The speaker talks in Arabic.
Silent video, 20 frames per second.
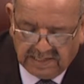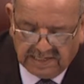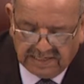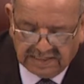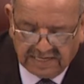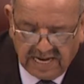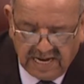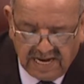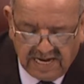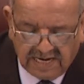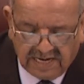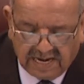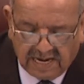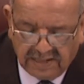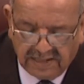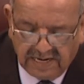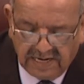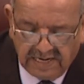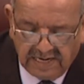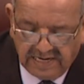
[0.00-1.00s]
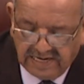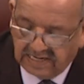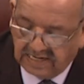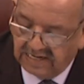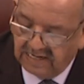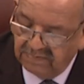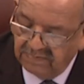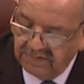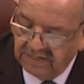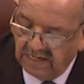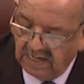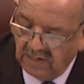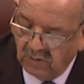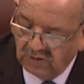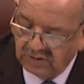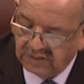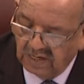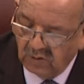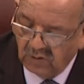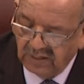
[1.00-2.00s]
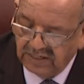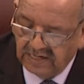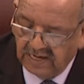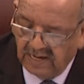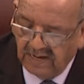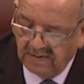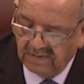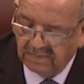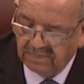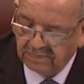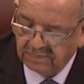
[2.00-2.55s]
إزاء القضايا الإقليمية والدولية